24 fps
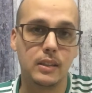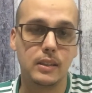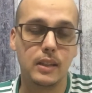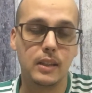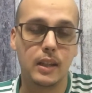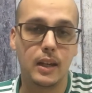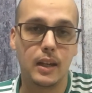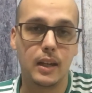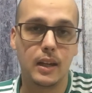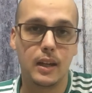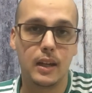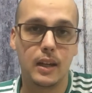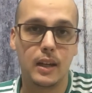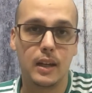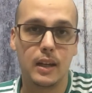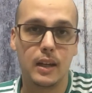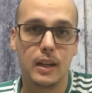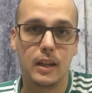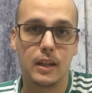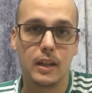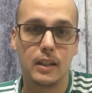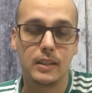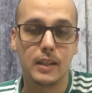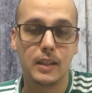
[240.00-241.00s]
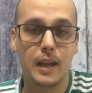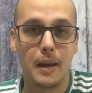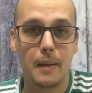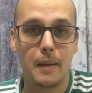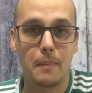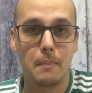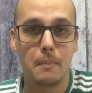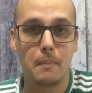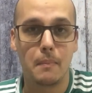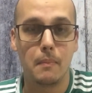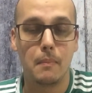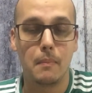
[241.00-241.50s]
da, da
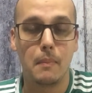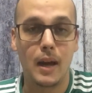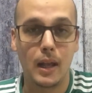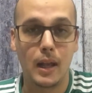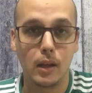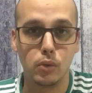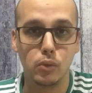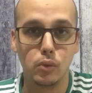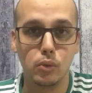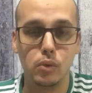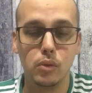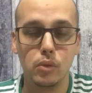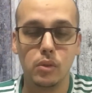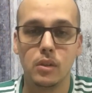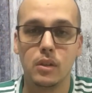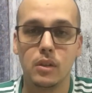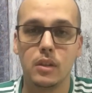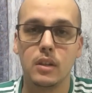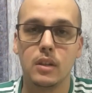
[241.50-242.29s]
Malu,